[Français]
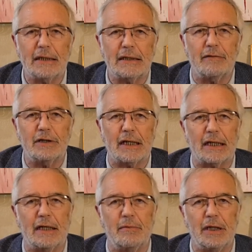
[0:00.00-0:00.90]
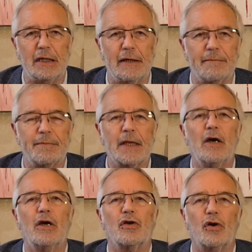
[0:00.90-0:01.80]
des services académiques,
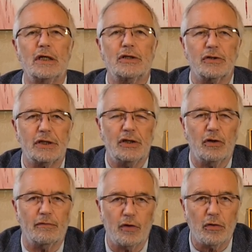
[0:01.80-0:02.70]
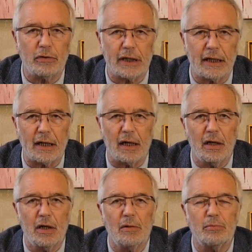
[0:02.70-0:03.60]
que les enseignants volontaires
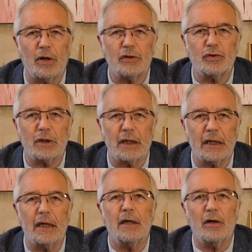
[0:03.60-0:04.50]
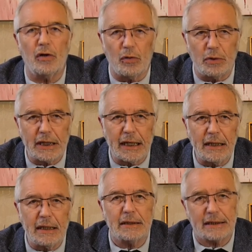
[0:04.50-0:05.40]
pour assurer le
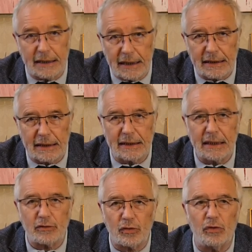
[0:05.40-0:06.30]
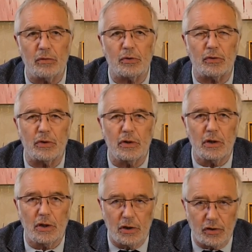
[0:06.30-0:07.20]
week-end, si nécessaire, sont nombreux.
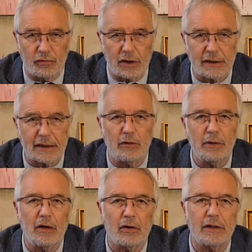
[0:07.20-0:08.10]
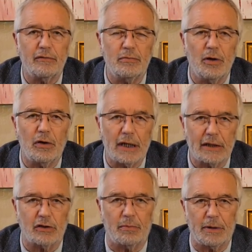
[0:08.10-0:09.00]
Je voudrais saluer leur dévouement
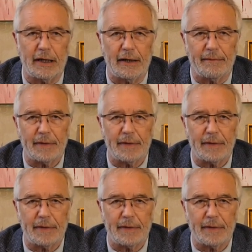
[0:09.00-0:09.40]
exemplaire.